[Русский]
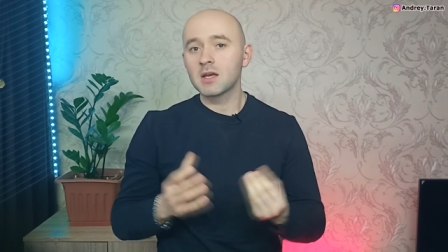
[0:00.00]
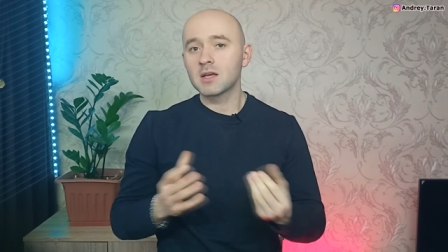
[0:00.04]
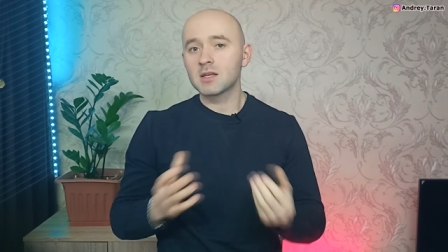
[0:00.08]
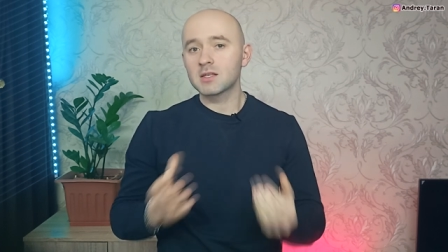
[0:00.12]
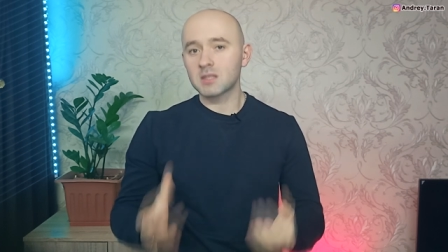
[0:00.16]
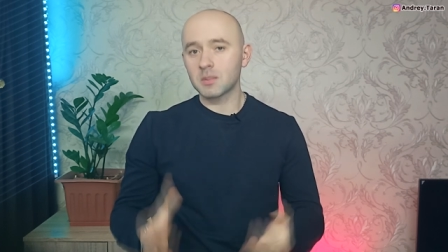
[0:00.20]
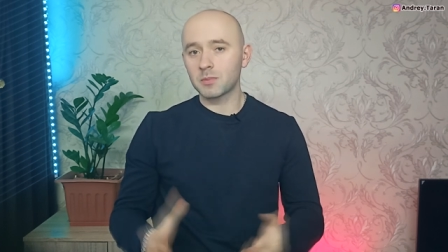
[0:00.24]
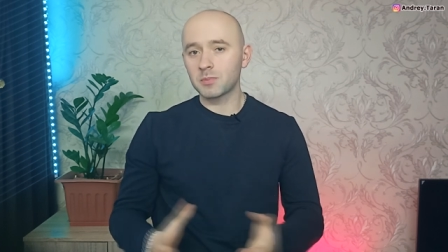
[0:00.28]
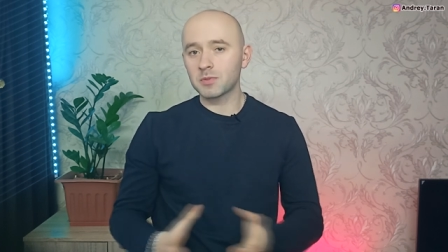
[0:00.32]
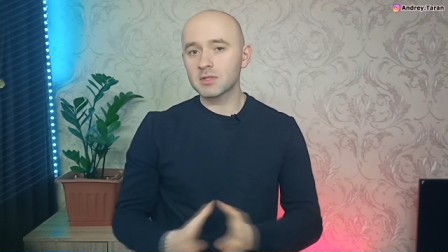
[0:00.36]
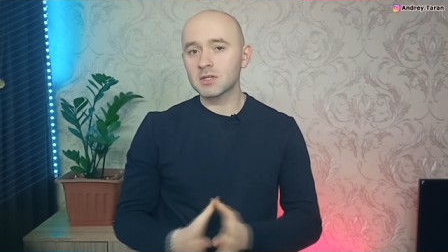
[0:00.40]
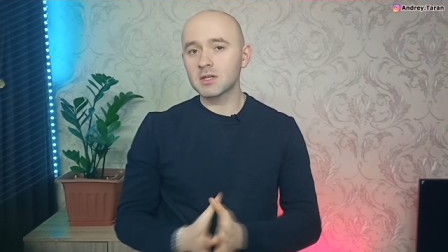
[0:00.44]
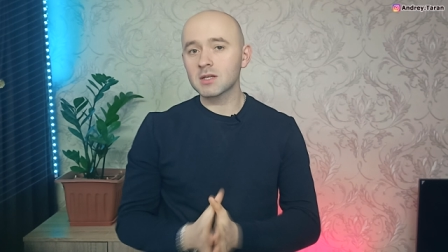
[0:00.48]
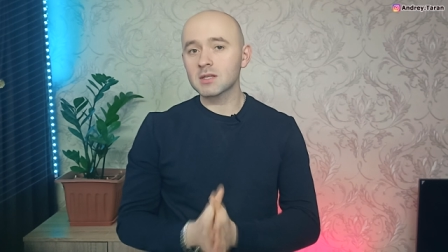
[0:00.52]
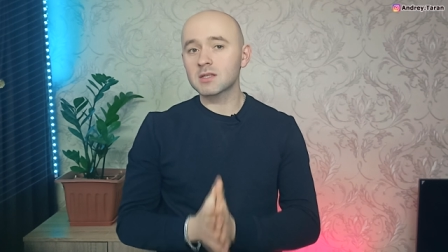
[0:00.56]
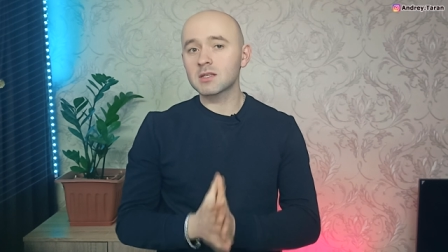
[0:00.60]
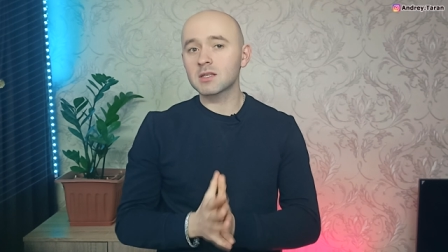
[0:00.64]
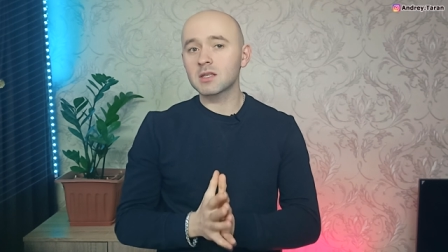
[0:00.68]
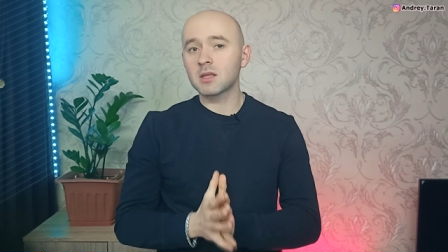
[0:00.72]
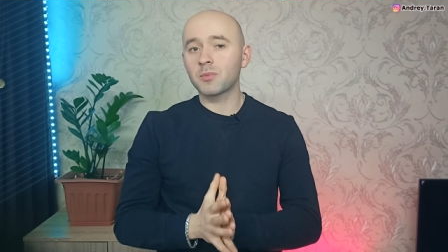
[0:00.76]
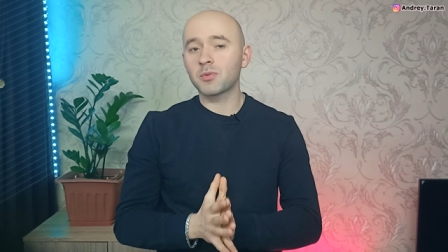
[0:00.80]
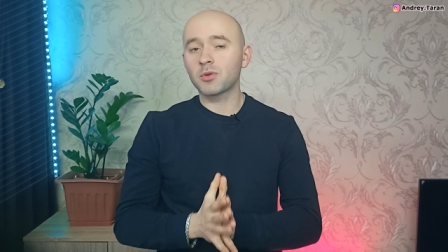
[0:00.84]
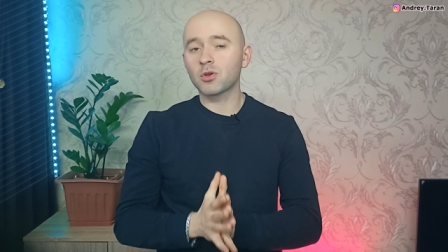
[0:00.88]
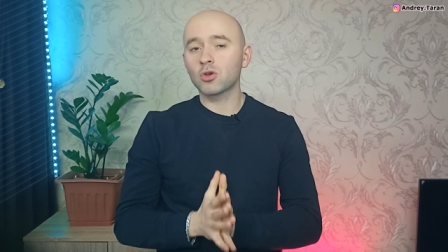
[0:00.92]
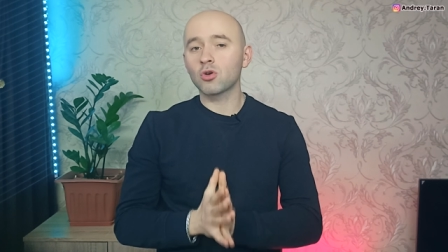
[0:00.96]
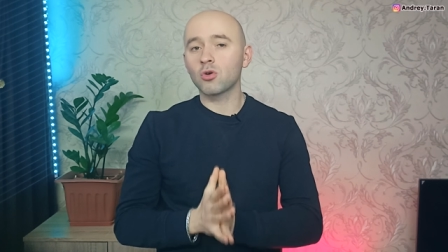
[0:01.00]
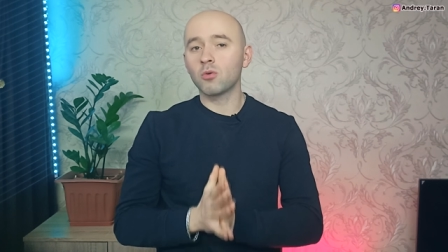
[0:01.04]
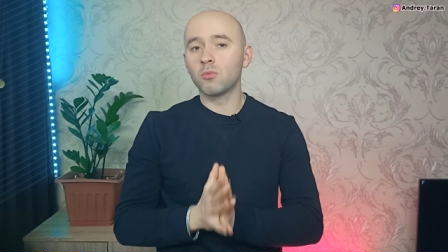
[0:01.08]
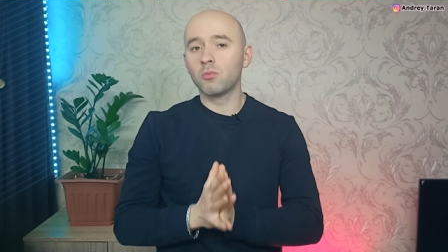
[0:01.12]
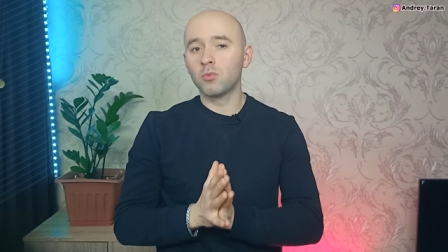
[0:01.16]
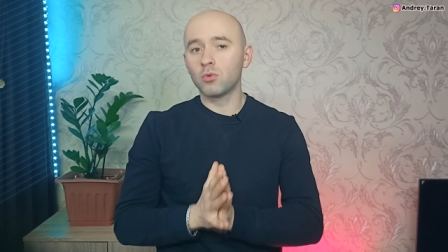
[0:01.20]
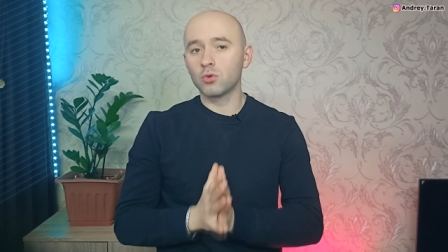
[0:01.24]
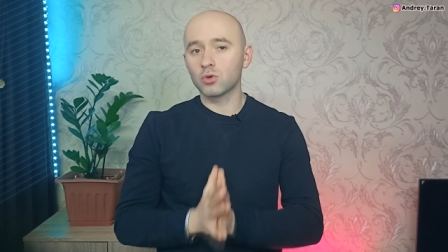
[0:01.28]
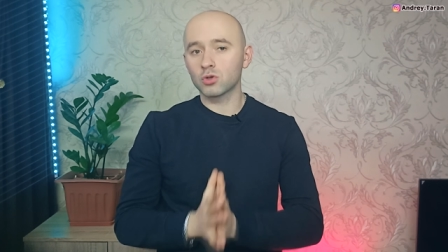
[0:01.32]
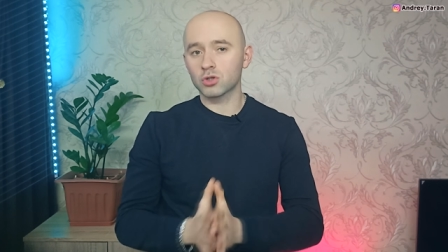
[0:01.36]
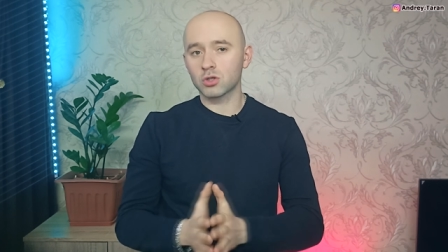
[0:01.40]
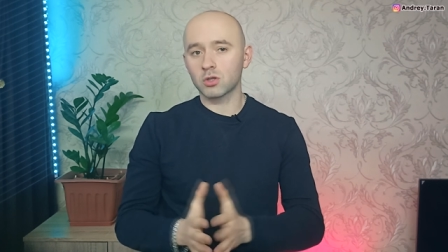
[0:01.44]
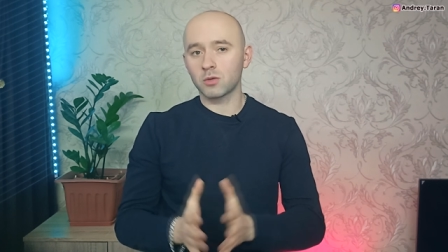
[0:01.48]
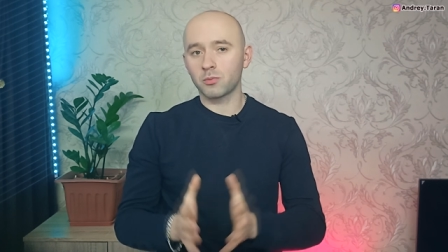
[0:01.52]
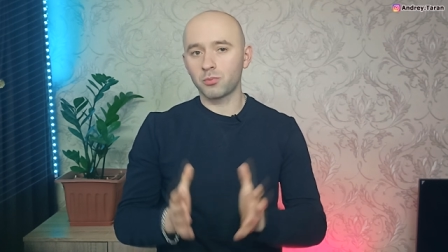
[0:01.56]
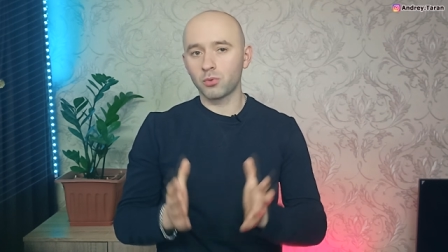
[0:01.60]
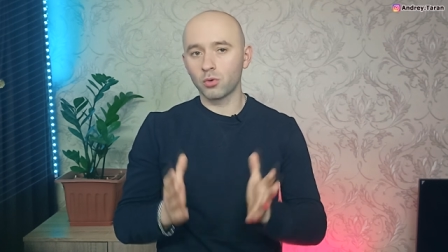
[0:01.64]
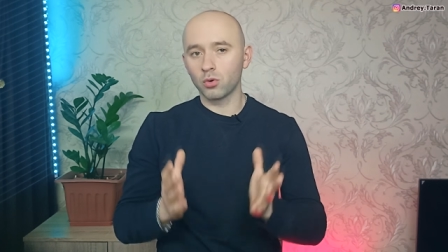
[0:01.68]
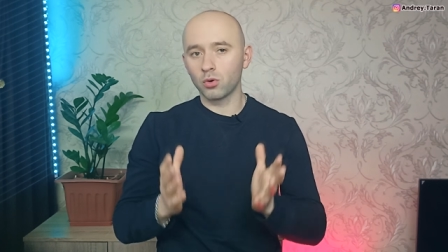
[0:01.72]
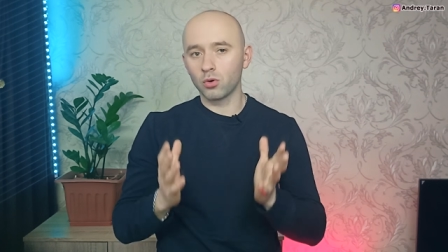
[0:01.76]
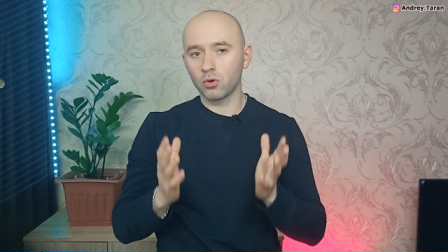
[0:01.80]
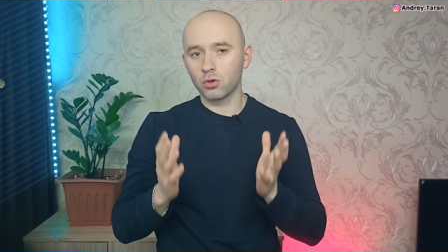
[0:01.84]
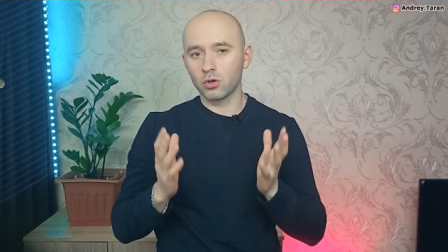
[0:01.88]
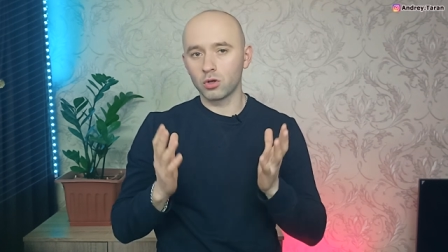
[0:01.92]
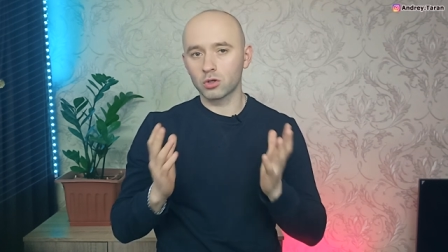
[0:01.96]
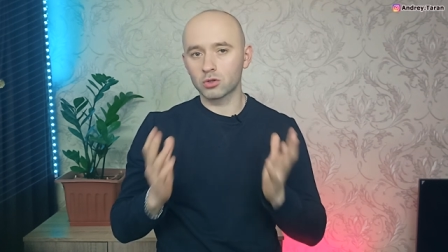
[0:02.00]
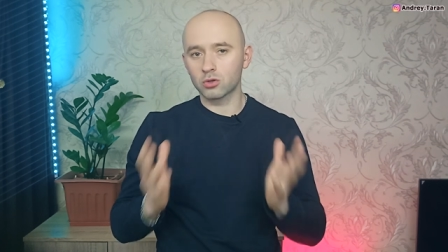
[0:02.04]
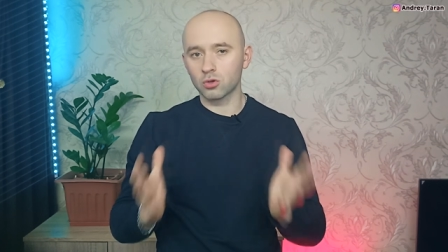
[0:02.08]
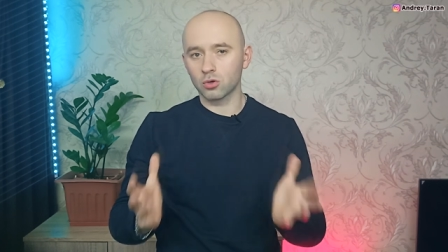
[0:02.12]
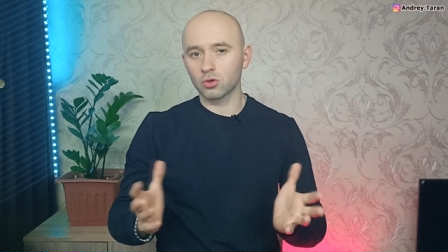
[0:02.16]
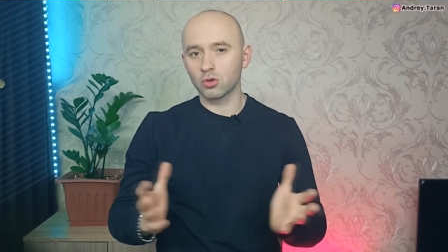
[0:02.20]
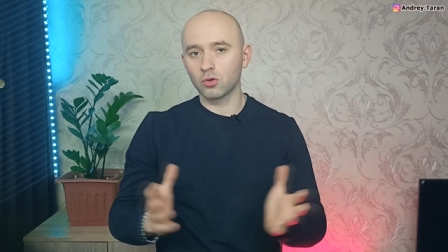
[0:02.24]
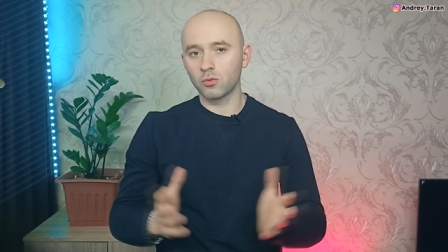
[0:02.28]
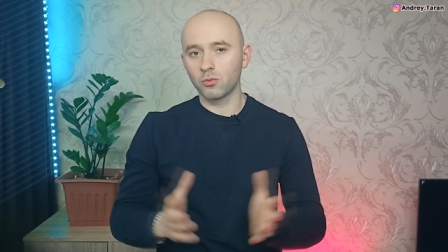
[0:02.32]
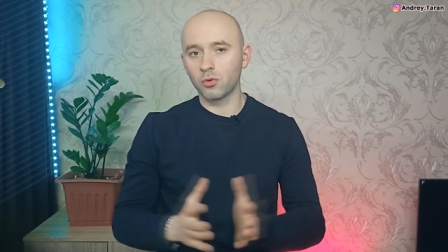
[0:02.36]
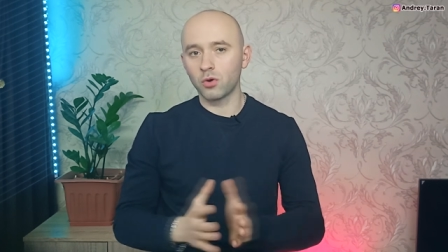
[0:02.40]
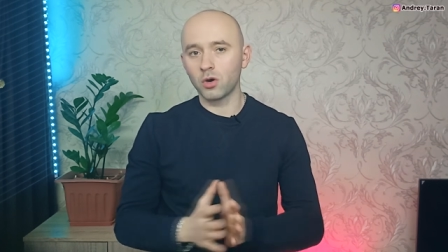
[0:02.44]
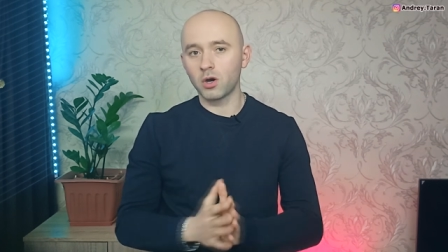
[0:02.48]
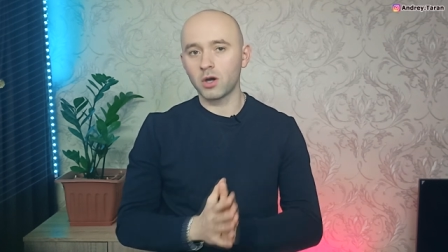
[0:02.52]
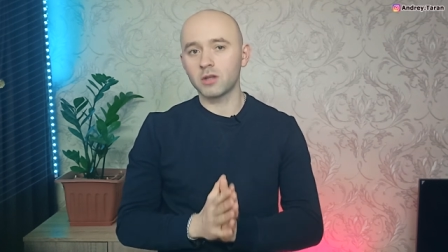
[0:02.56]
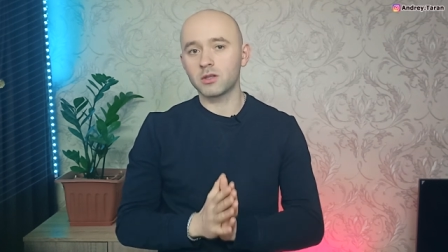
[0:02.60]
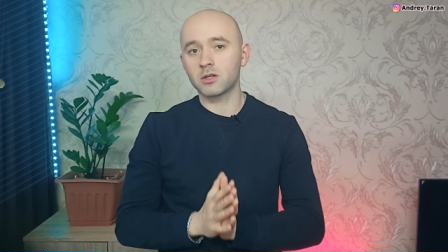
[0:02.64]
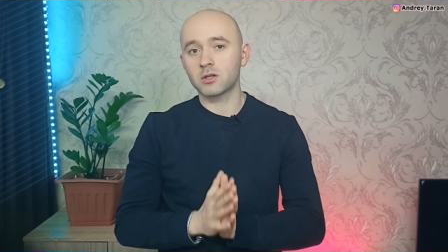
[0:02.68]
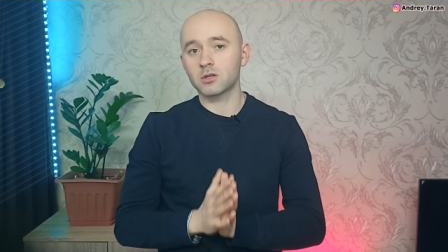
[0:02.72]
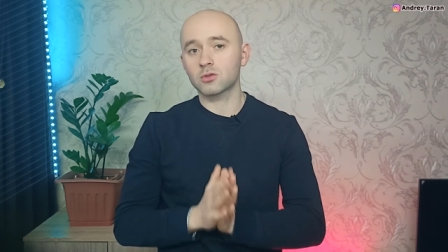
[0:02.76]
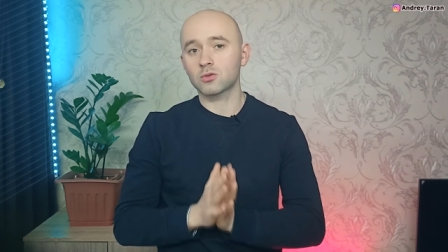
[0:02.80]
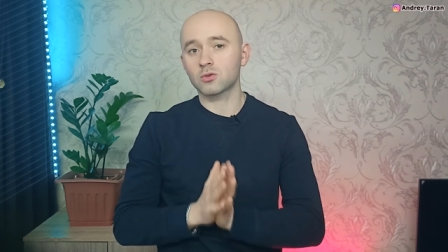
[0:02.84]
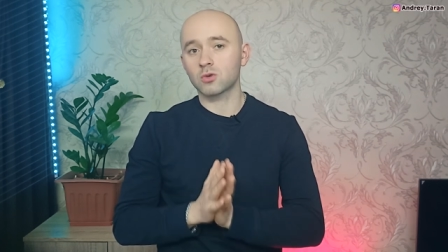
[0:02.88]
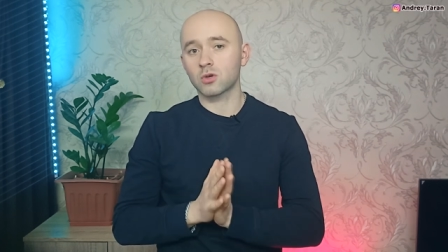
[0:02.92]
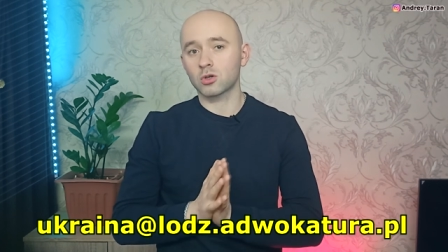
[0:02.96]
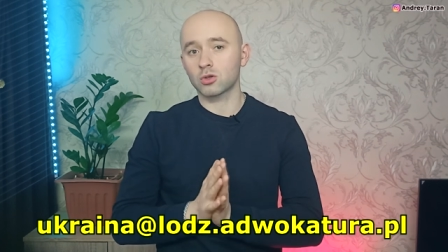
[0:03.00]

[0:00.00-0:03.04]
Записаться на прием можно по электронному адресу,